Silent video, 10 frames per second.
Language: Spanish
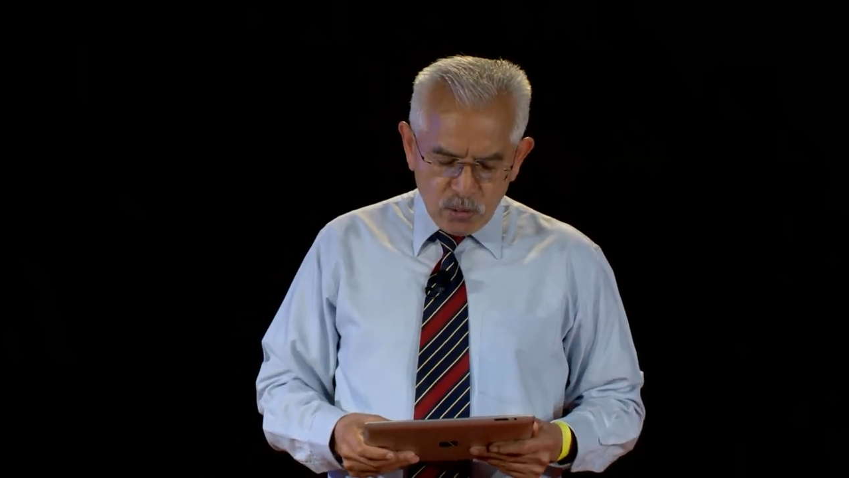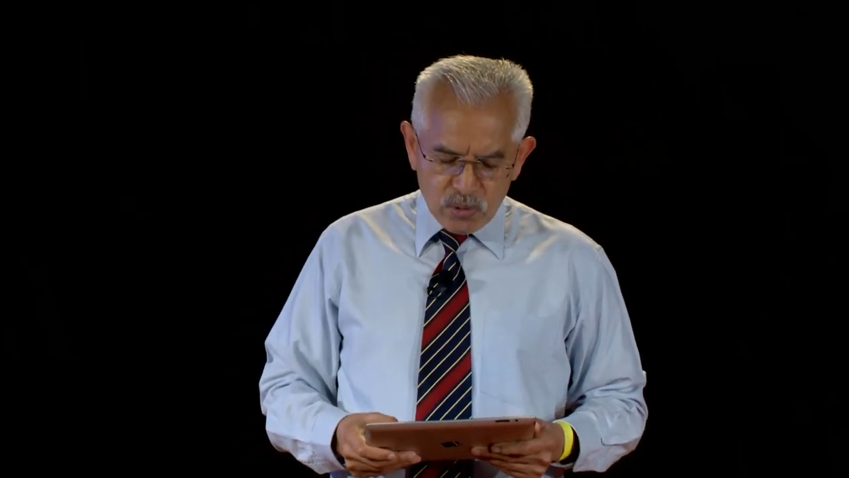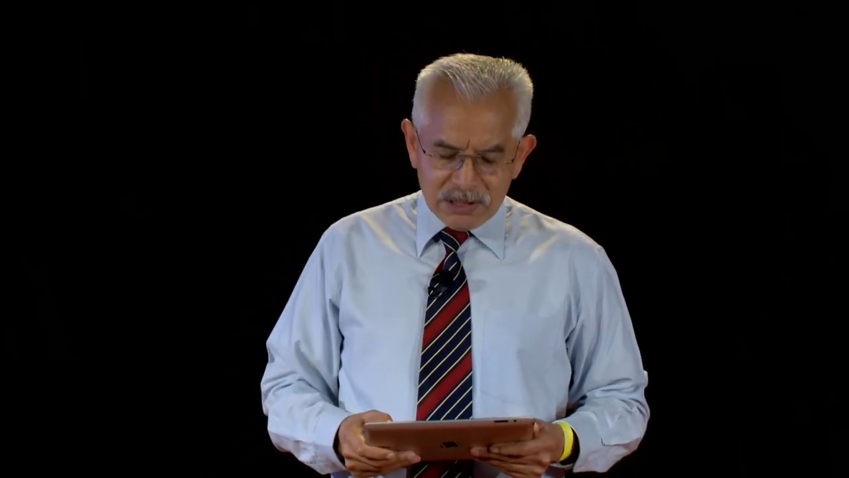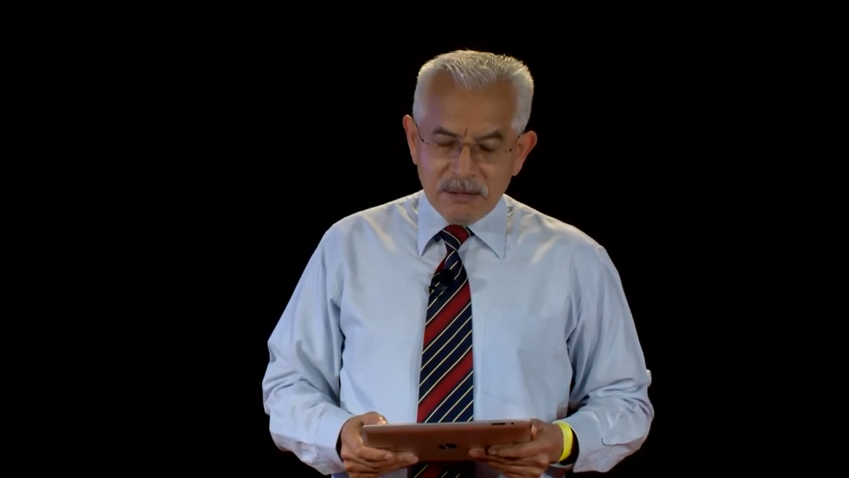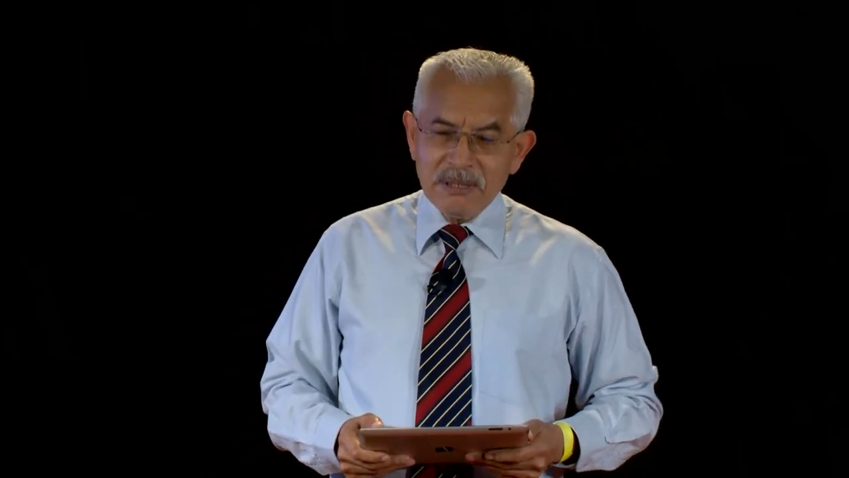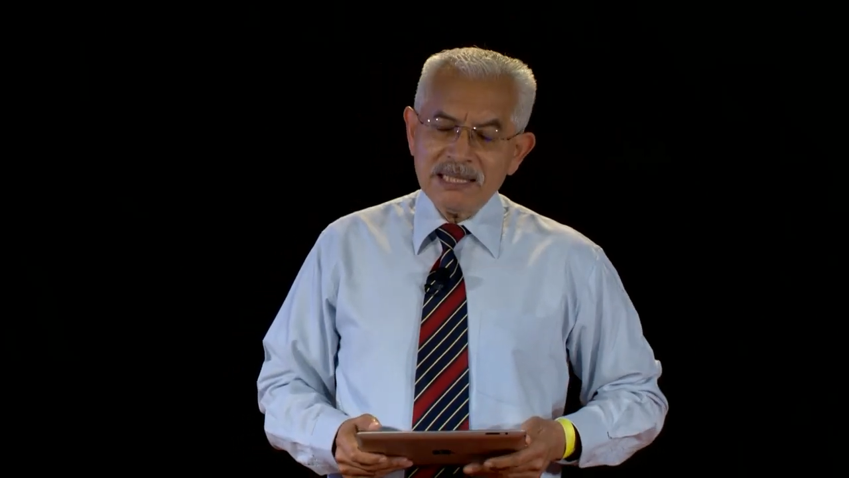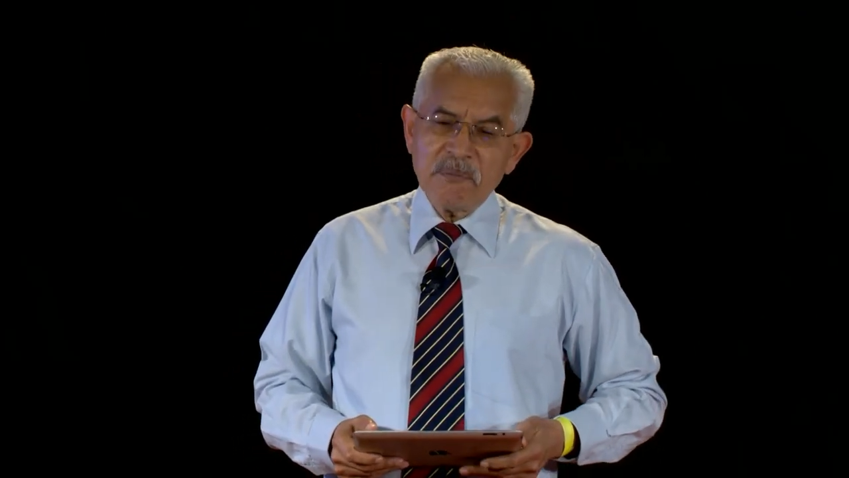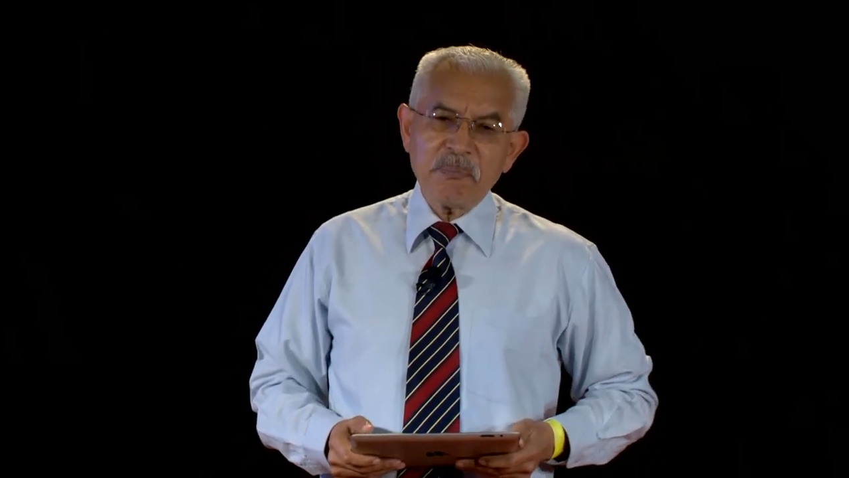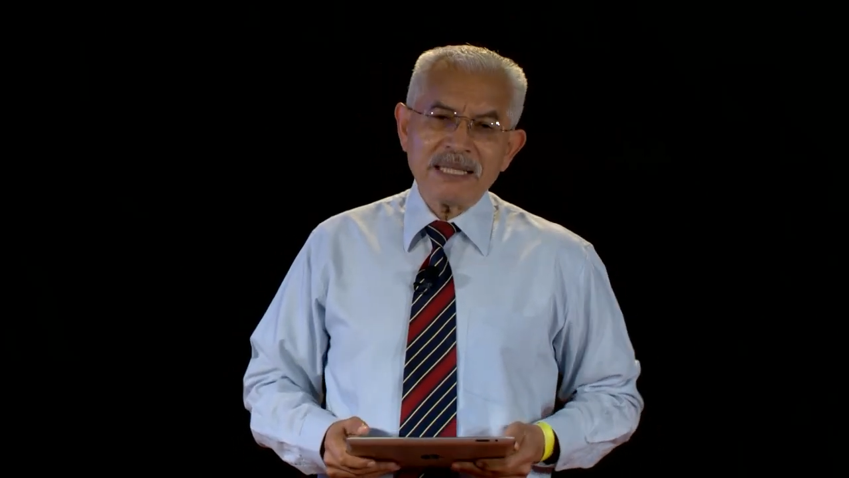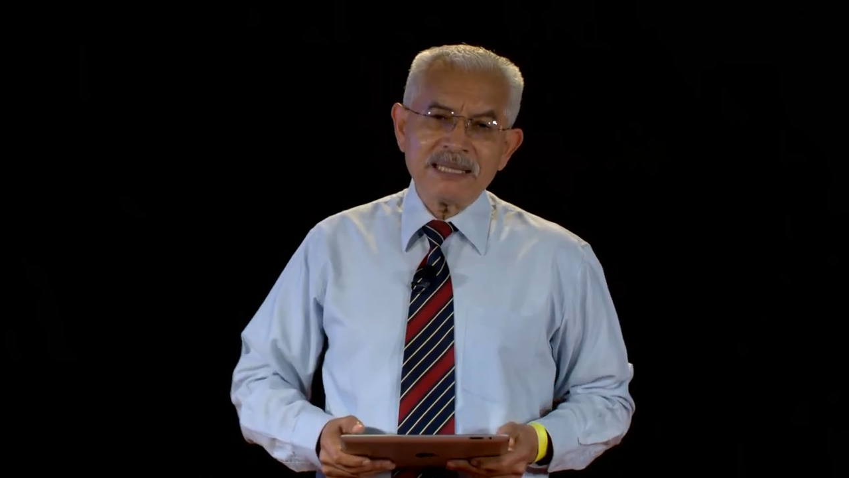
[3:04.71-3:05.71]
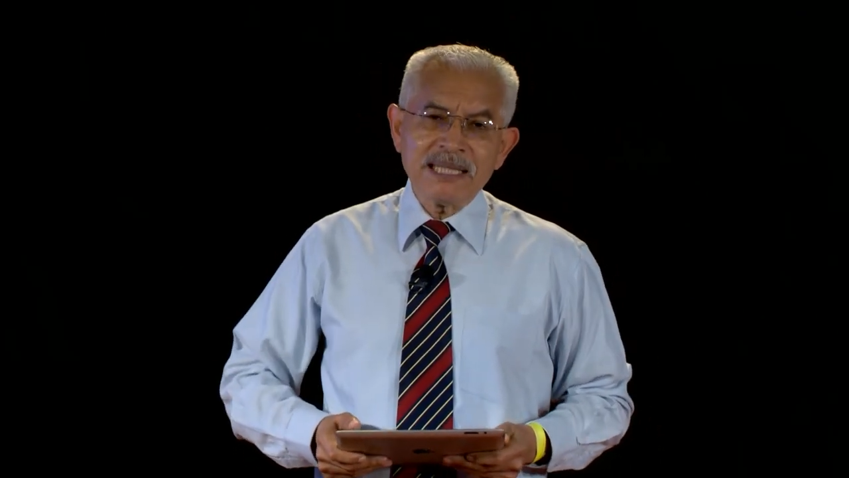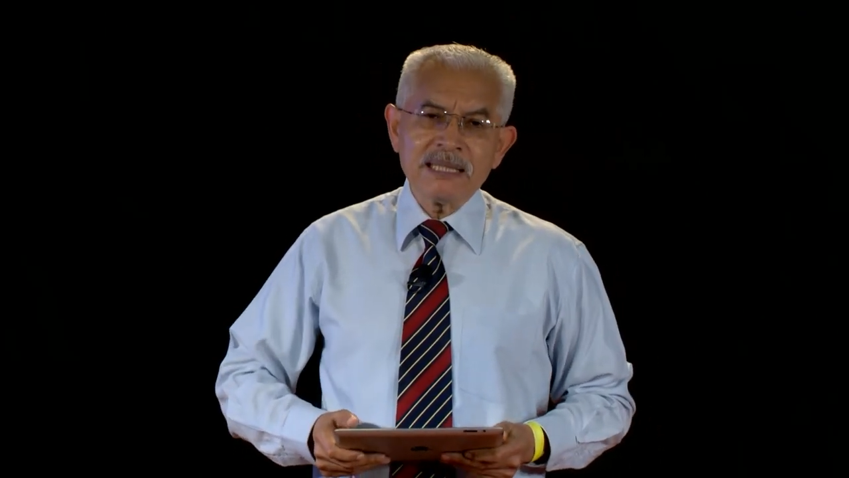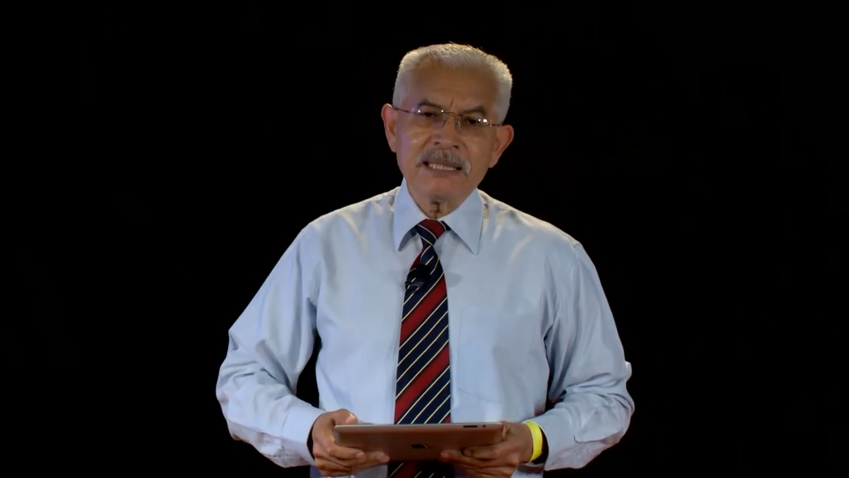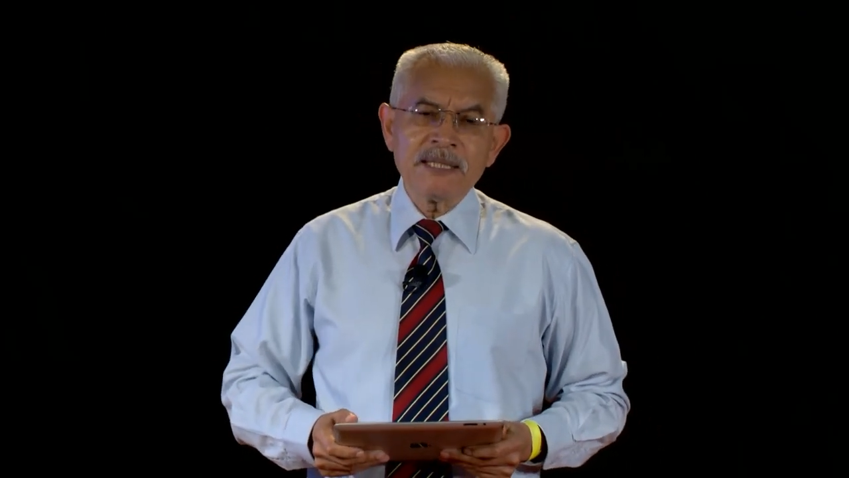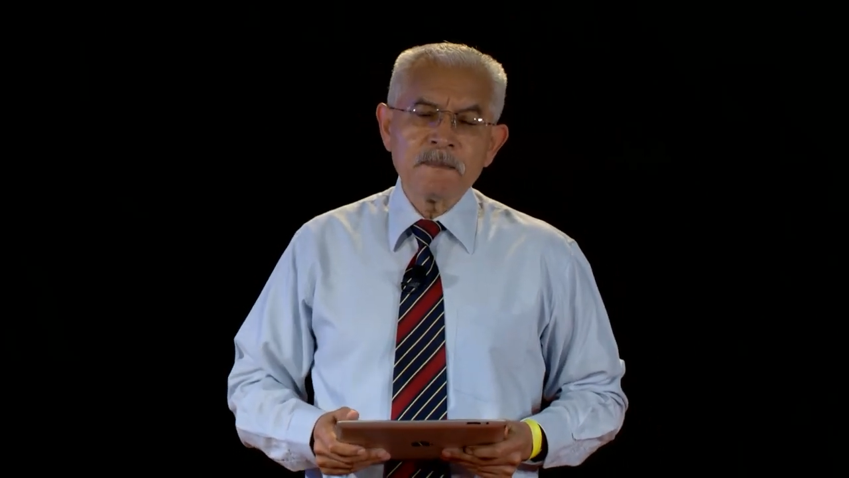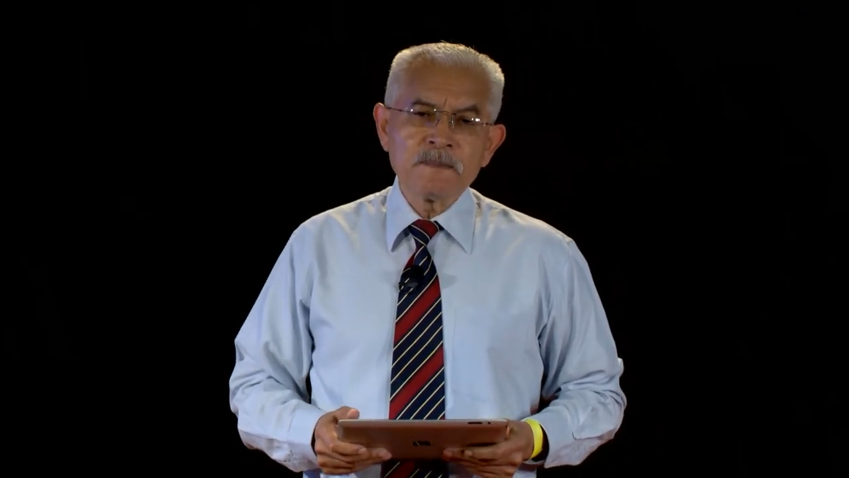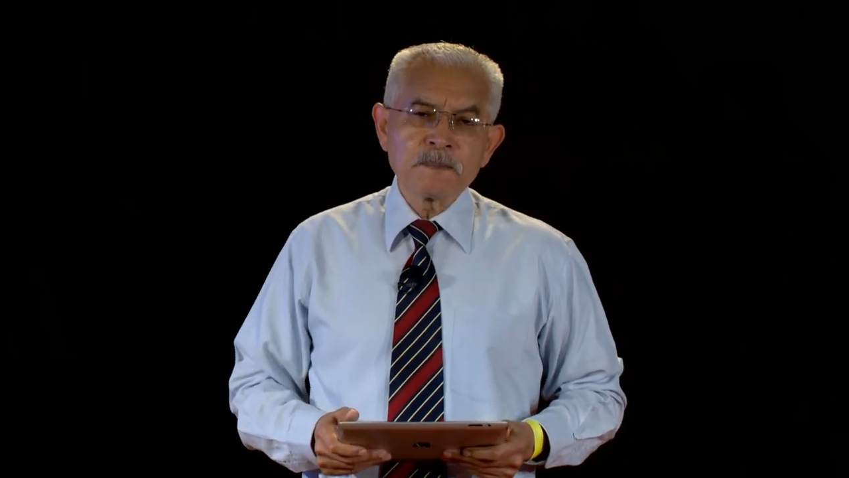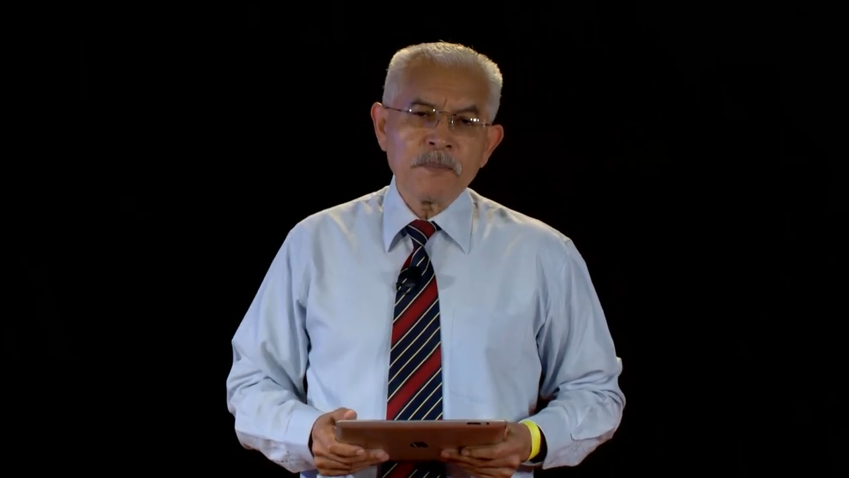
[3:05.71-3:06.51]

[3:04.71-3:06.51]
justamente pretende,